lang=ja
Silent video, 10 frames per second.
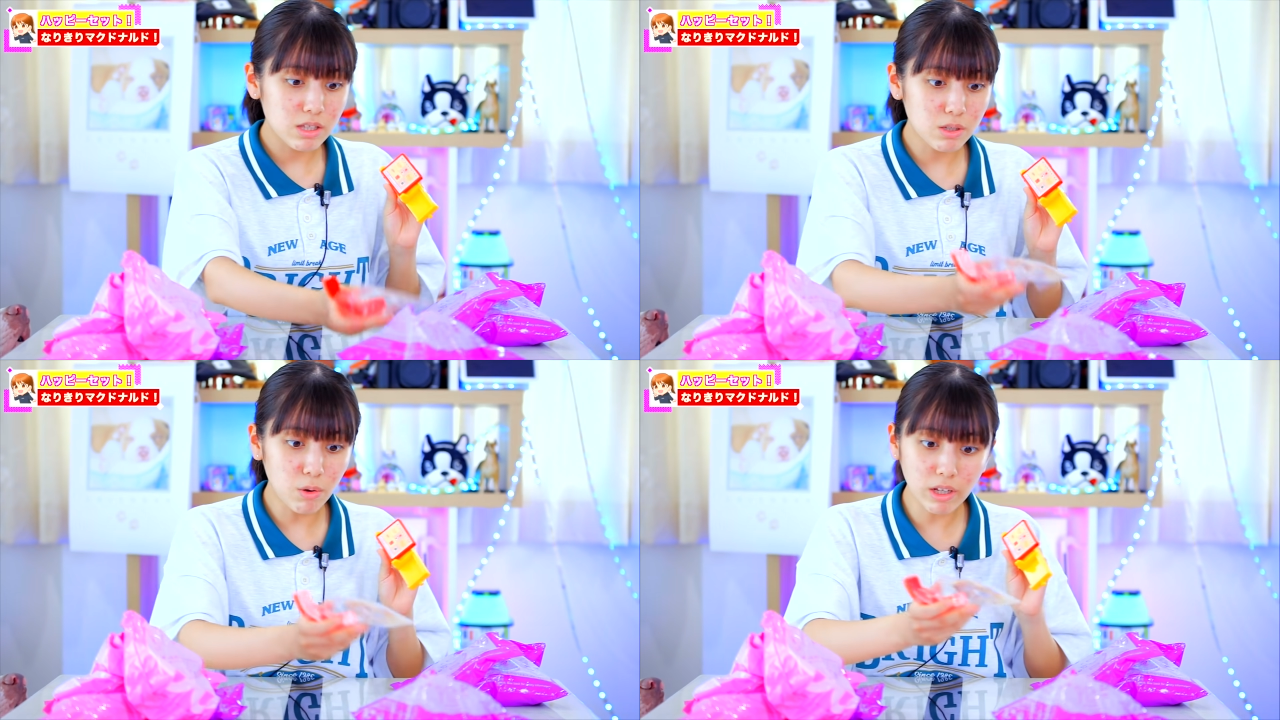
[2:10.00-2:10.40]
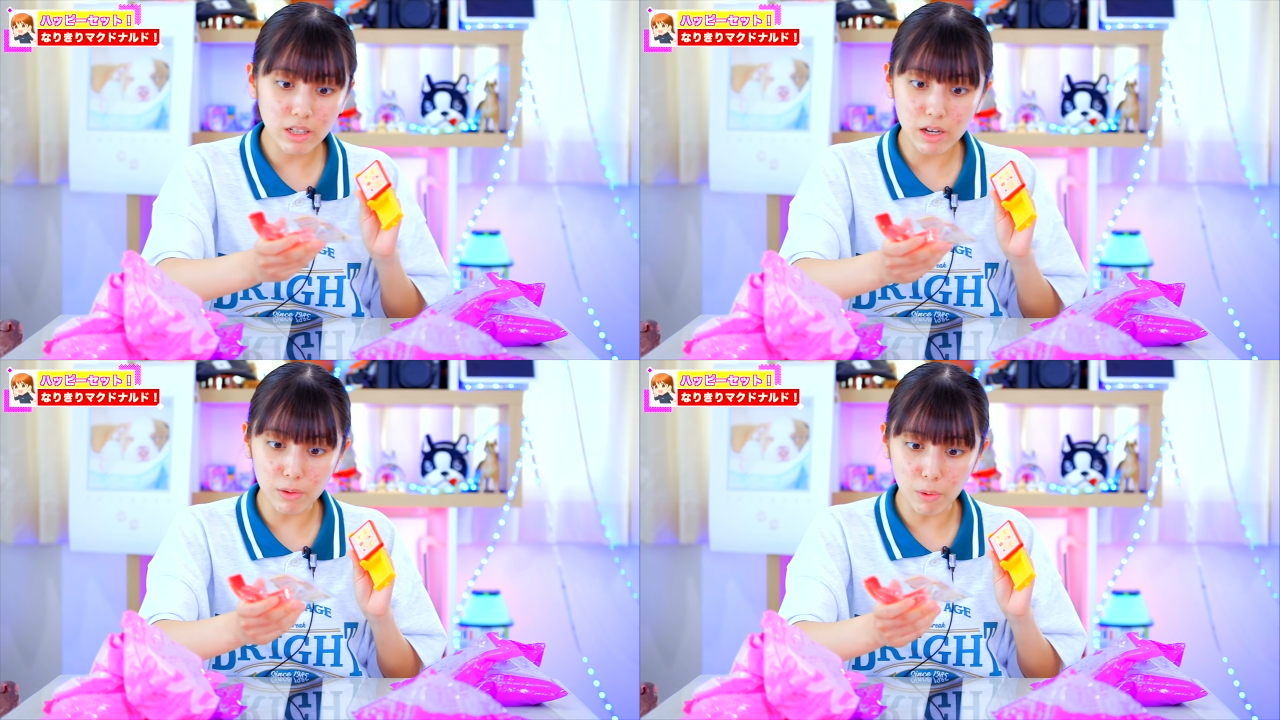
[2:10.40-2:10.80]
すごい
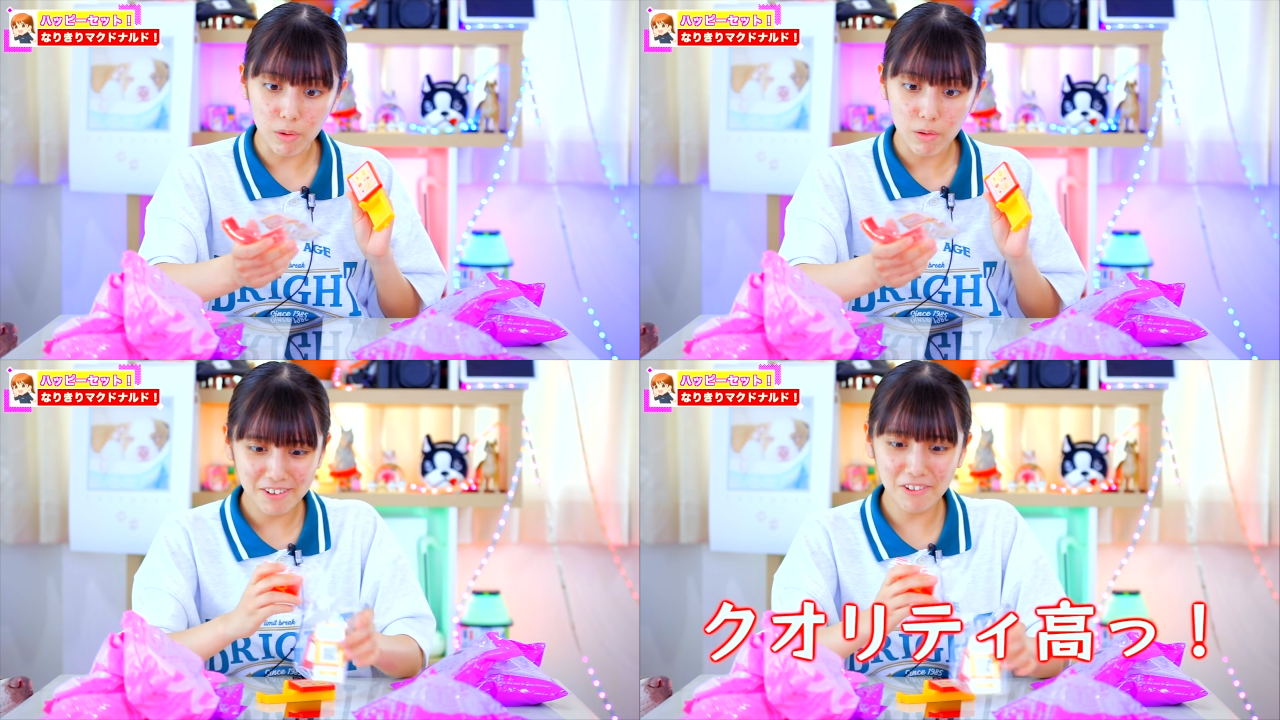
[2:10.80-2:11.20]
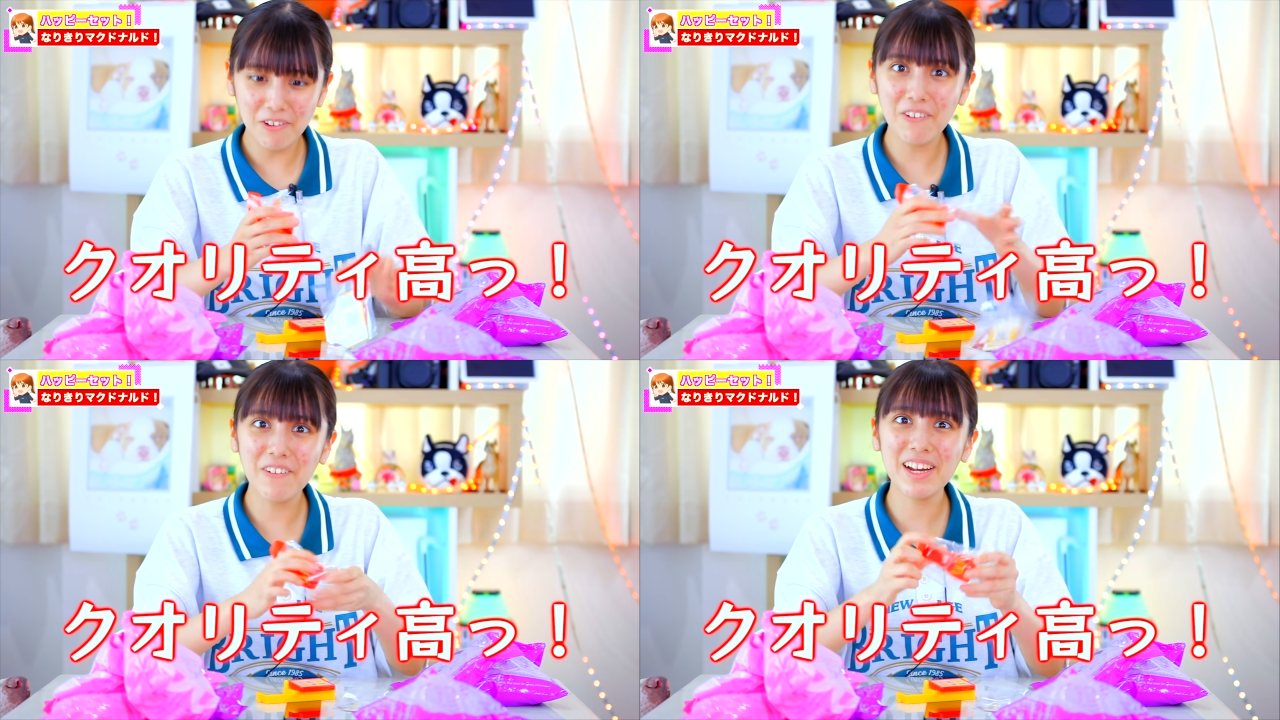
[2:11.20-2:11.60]
んだけど、
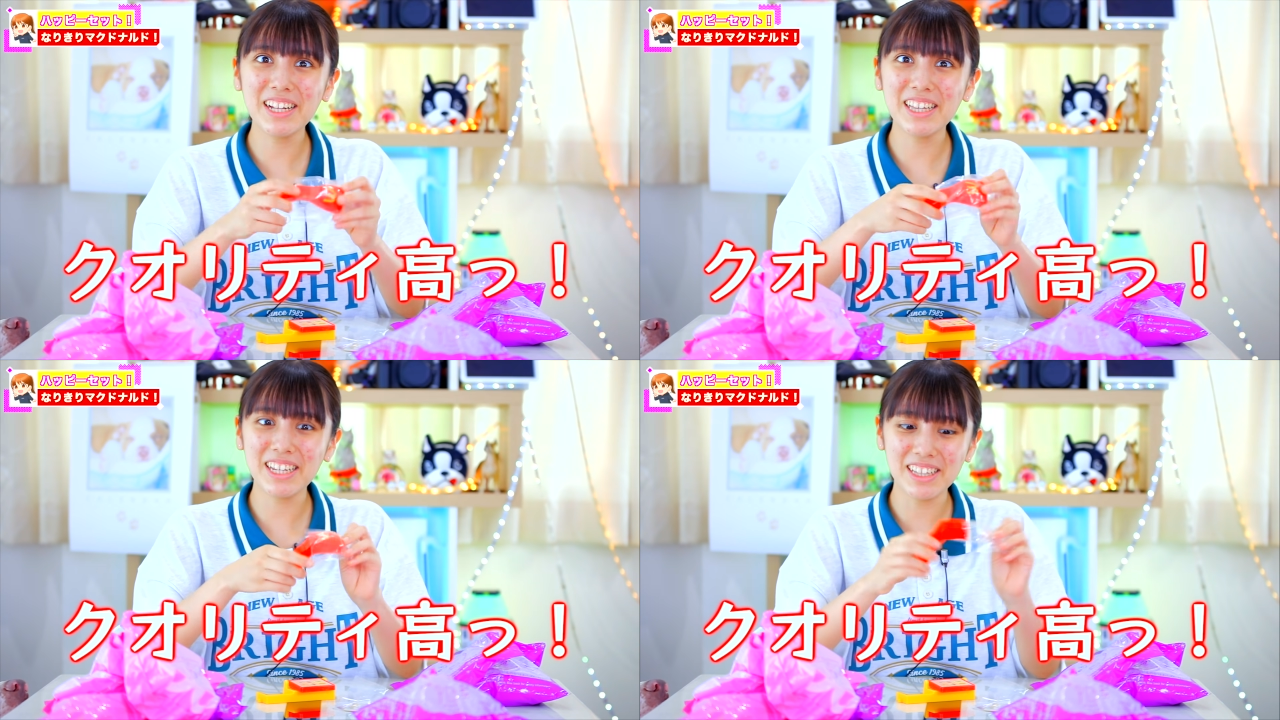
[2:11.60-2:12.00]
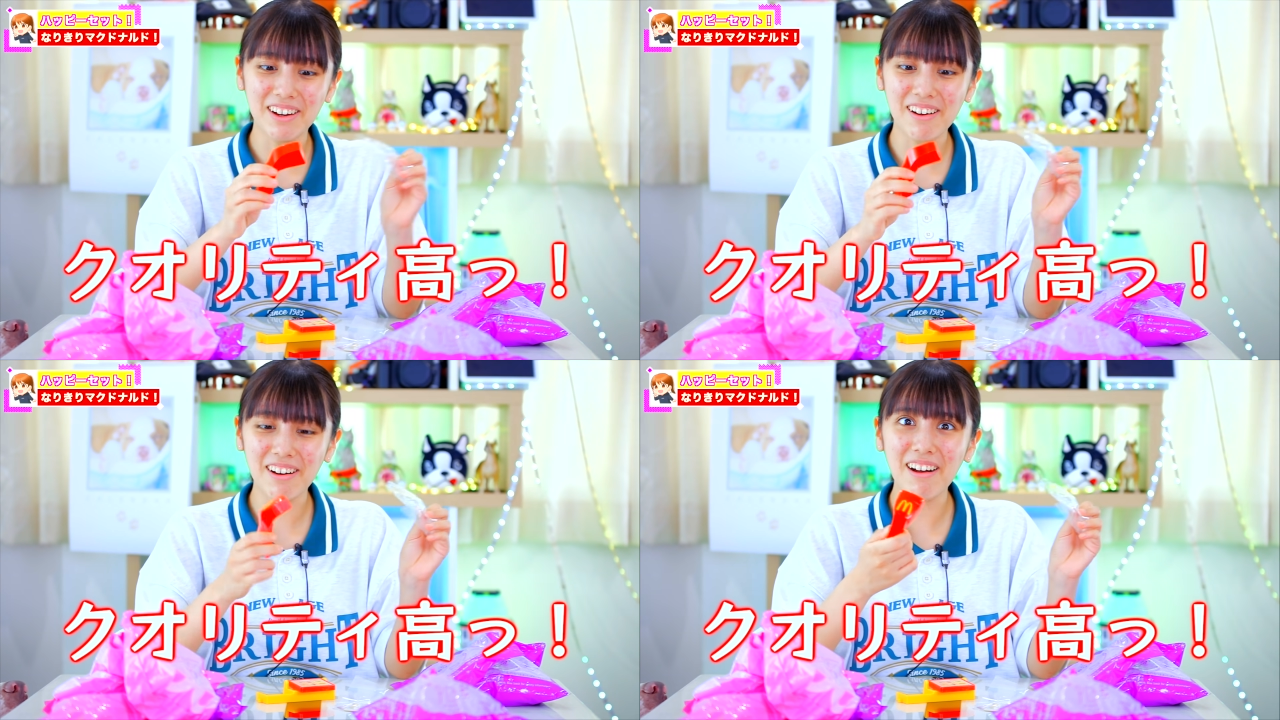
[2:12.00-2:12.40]
クオリティ
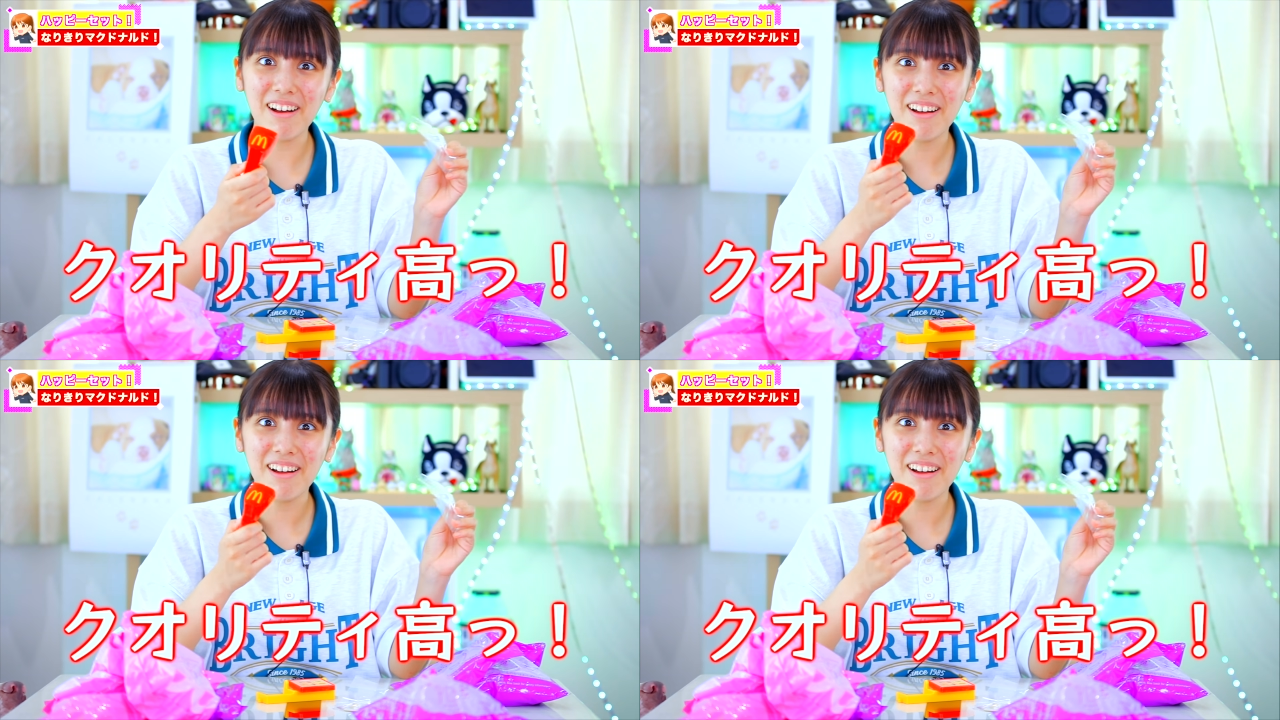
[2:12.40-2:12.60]
高っ。